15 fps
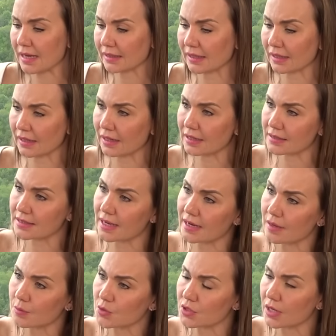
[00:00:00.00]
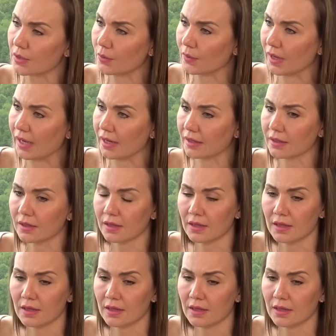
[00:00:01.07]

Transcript: el que regresáramos al hogar,